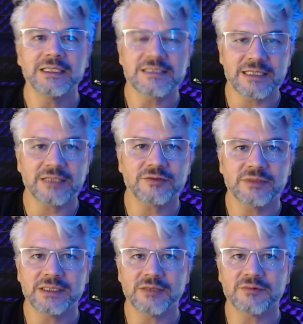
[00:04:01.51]
certo?
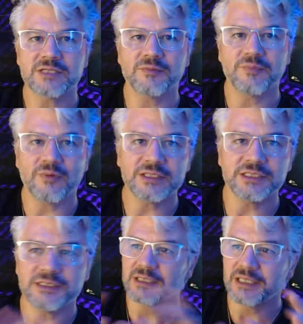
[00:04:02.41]
Então você não
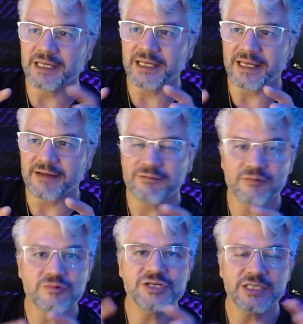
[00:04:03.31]
pode é, é,
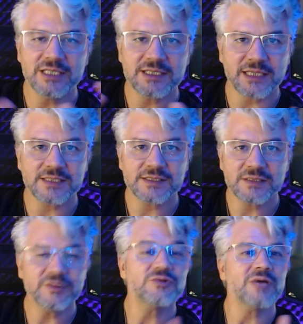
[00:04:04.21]
fugir dessa
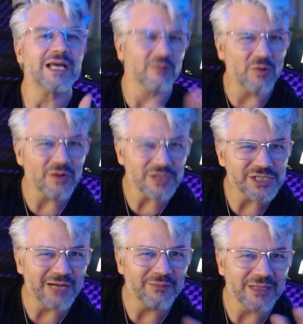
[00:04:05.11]
questão. Isso é a
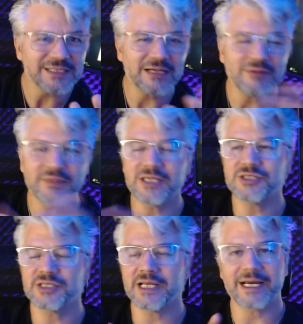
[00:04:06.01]
lógica,
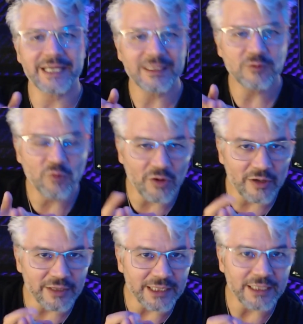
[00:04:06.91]
basicamente, né? a
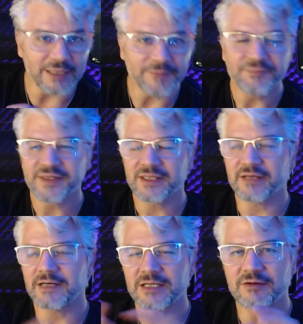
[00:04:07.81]
retórica, na
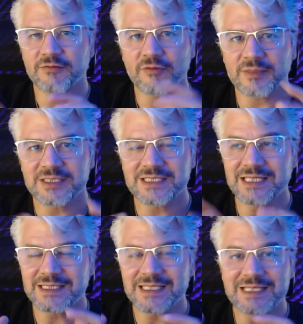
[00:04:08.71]
verdade, é a forma que você
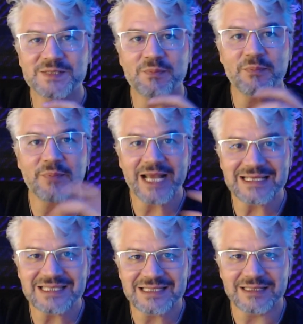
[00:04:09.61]
se expressa
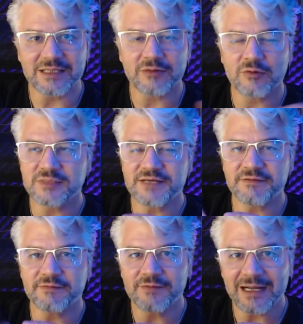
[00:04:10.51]
expressa, né, como você
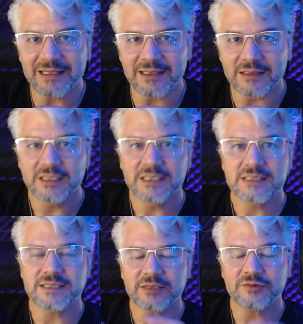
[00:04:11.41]
fala,
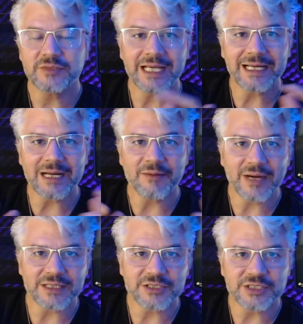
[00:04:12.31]
certo? E a
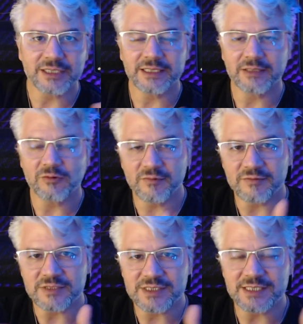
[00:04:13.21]
gramática, né, como
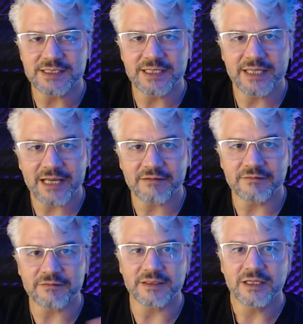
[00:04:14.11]
você
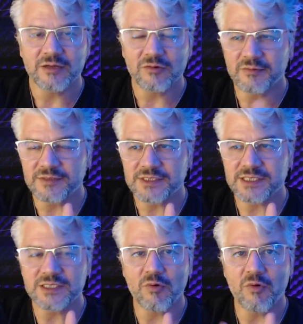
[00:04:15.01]
escreve, como você
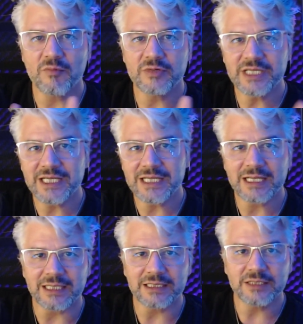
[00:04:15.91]
se
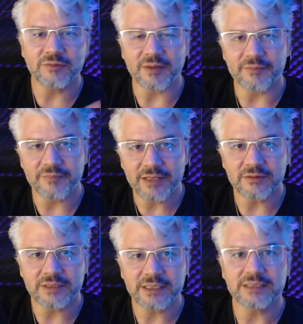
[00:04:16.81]
comunica ali no
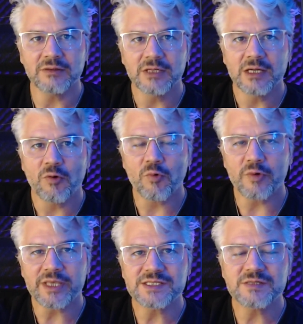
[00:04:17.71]
papel, né? Então, o
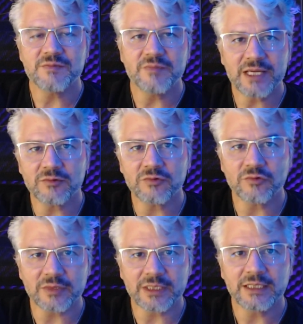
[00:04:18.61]

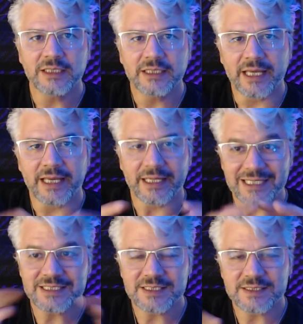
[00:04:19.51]
conhecimento, né, é, e
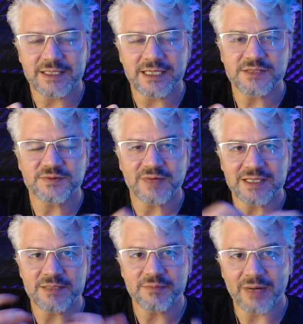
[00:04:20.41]
esses três
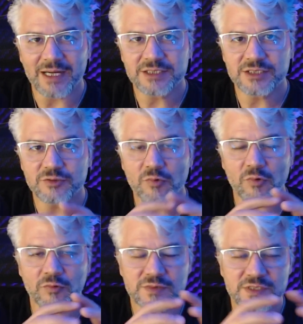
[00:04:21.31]
fazem parte de um
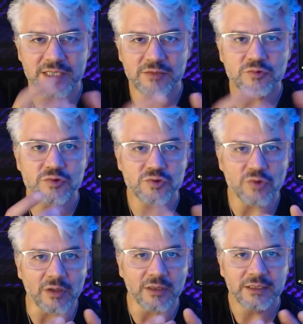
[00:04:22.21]
conceito
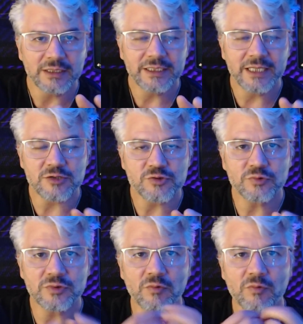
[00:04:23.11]
só, que
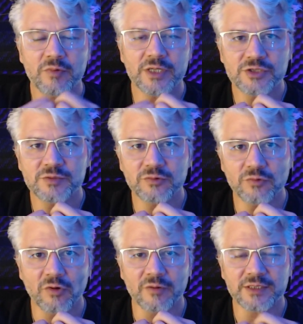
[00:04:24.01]
ajudam o íntimo do
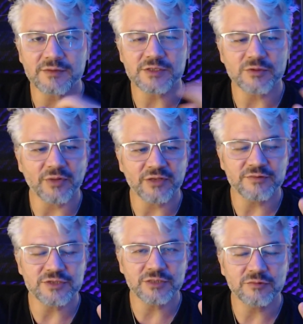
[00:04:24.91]
homem. Então você não pode
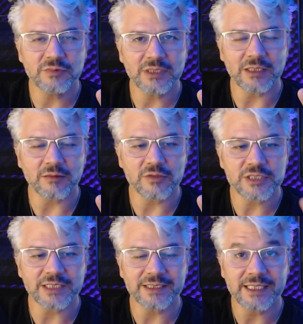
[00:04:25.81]
fugir nunca da
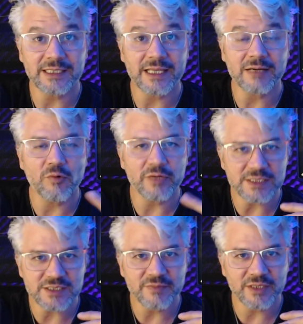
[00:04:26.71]
lógica, tem que ter
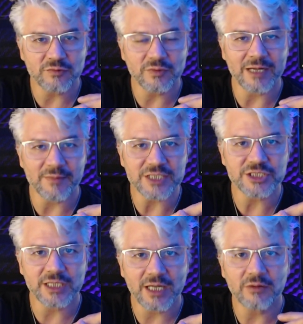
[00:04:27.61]
conhecimento
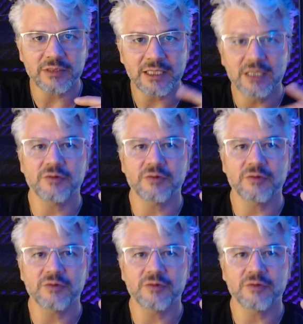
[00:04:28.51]
gramatical, né?